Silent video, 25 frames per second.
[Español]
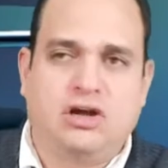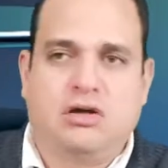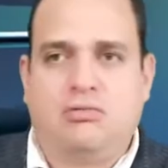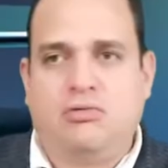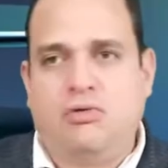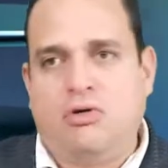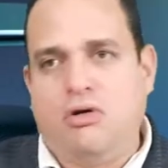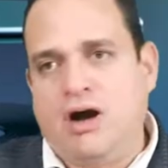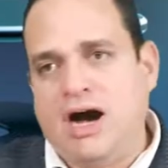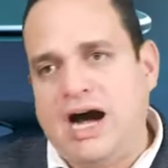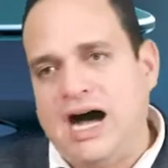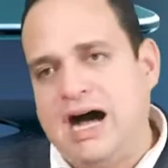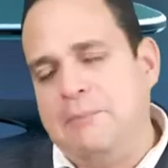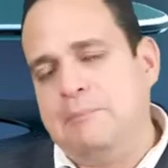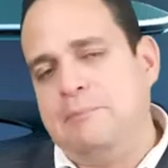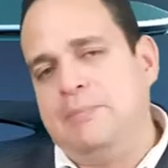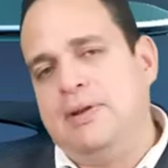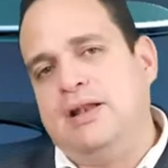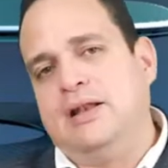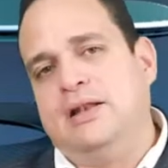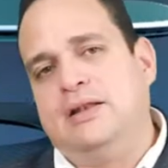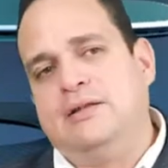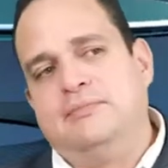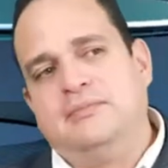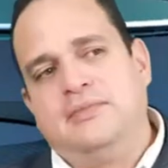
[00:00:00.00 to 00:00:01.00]
como
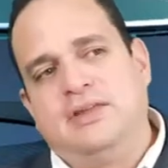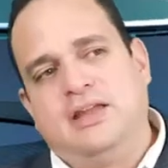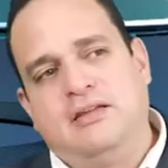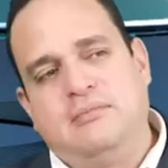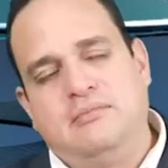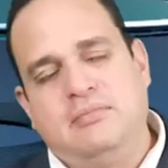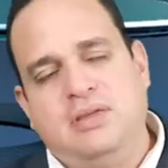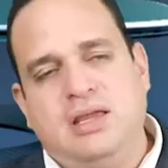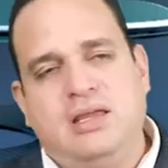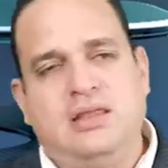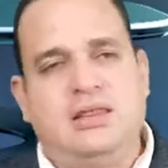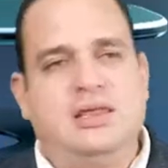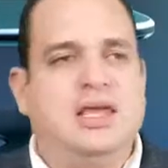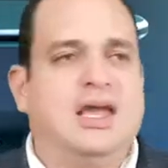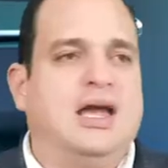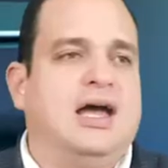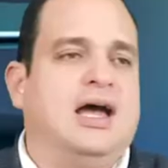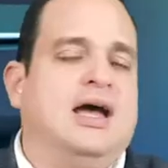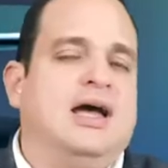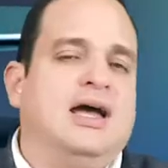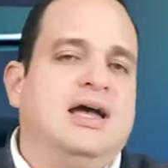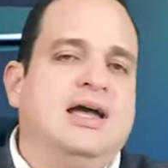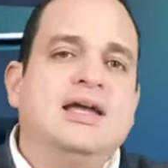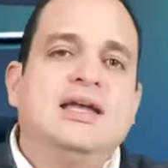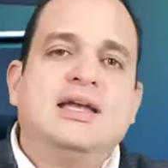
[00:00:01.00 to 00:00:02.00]
Apple,
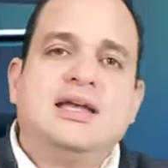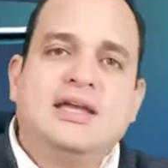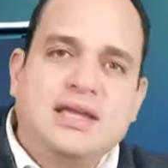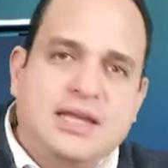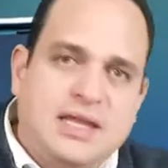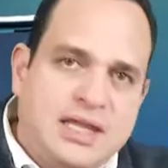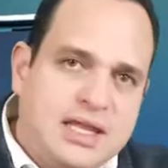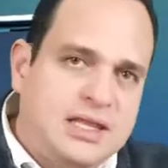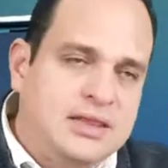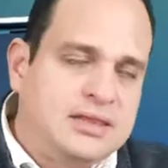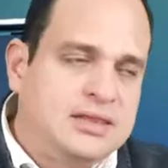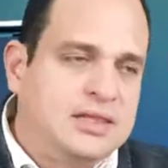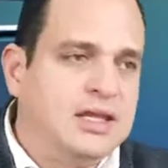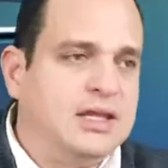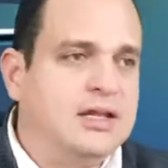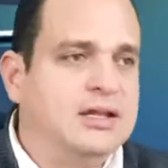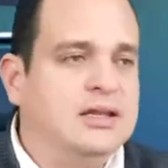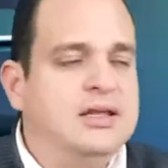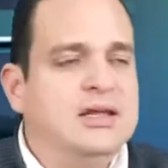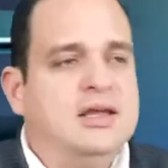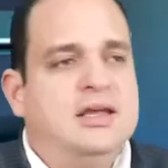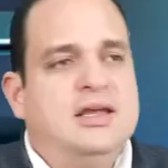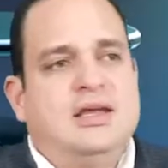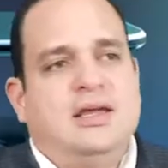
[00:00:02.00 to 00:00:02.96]
Nvidia, Intel,